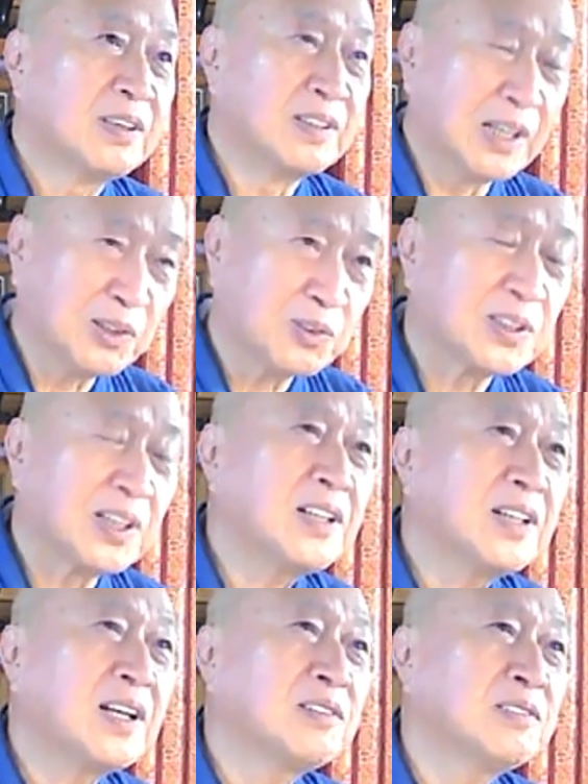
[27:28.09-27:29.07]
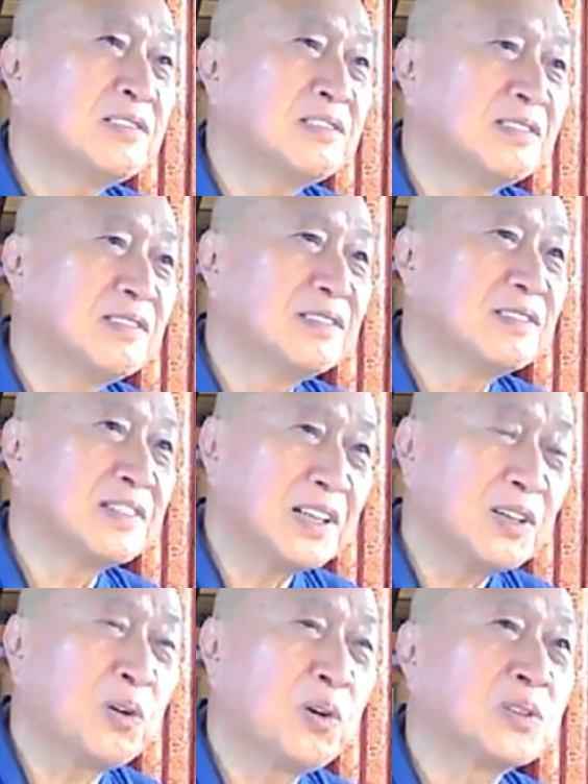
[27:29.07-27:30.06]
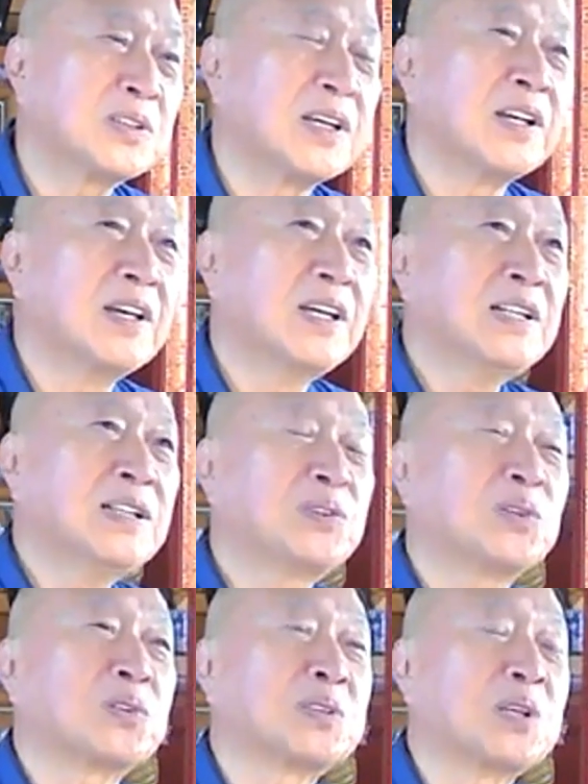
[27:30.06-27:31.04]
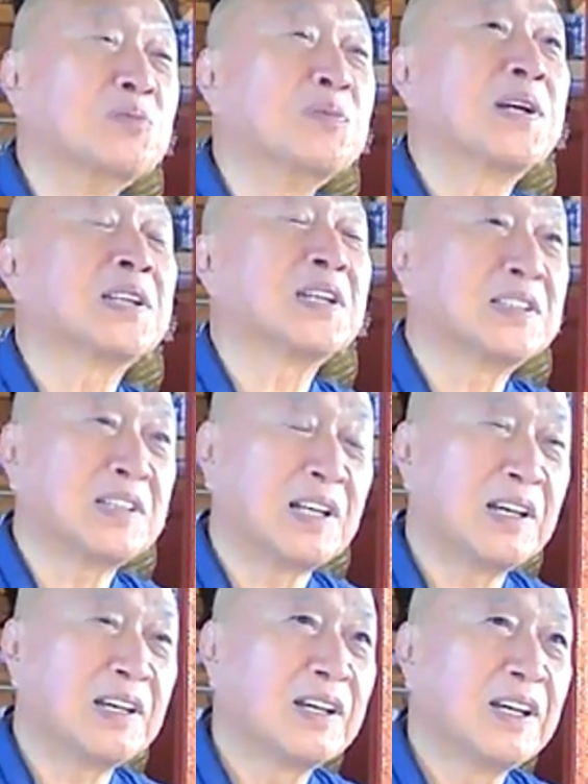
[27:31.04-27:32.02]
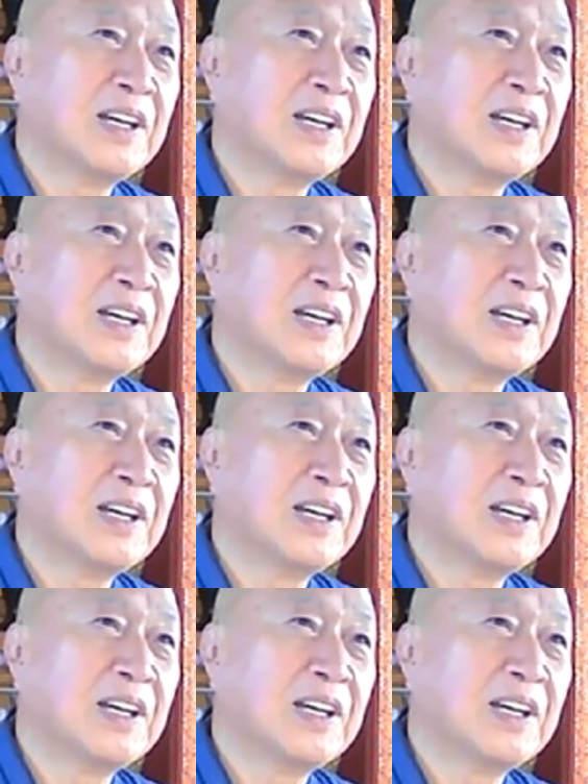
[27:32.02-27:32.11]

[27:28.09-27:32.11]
だけど、せっかく、ね、こうして人として生まれてきて、